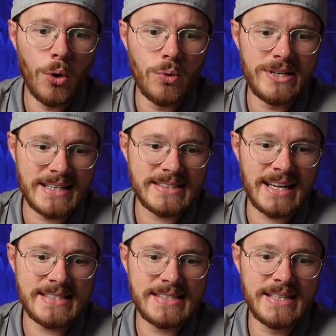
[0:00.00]
Und das
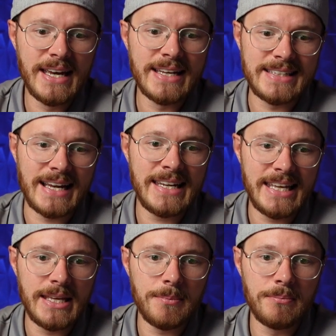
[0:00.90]
Ganze dann
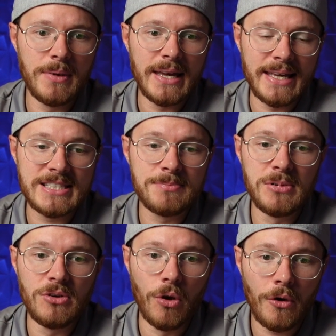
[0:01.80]
eben jetzt
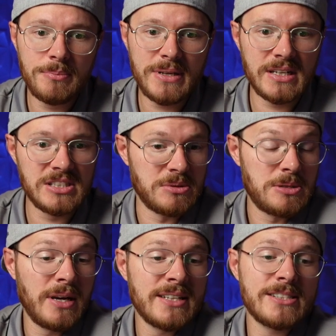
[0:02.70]
mit neuen Mechanismen.
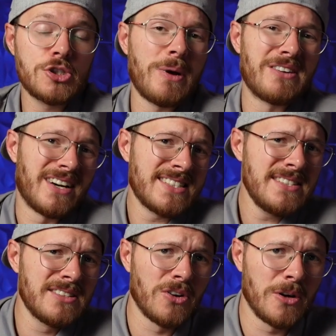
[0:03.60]
Ich bin ganz gespannt, was
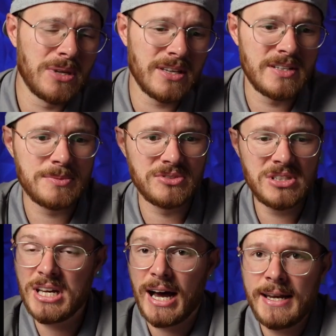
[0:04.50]
diese neuen Mechanismen
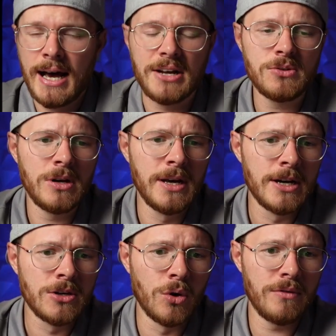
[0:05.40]
sind. Keine Ahnung.
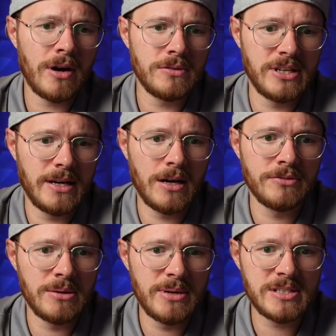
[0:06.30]
Gucken wir auf der,
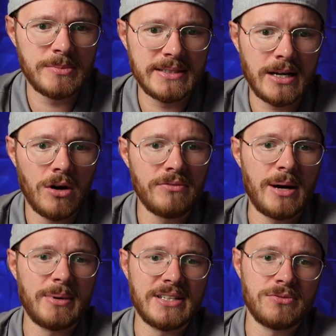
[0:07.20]
auf der Messe mal drauf.
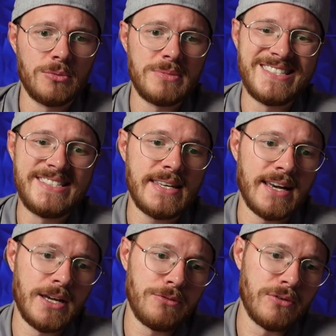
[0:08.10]
Aber das wird mit
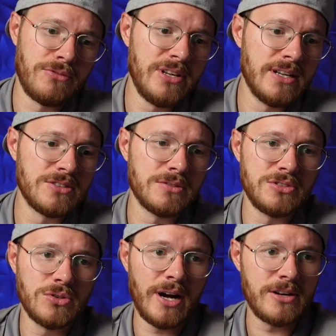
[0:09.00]
Sicherheit für viele
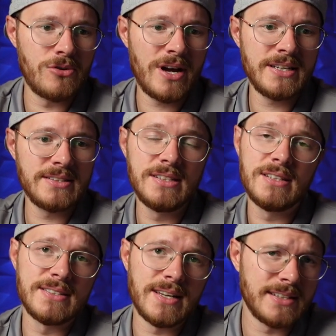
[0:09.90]
sowieso ein
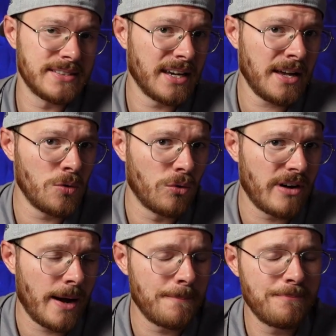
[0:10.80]
Running-Titel sein, Terra Nova.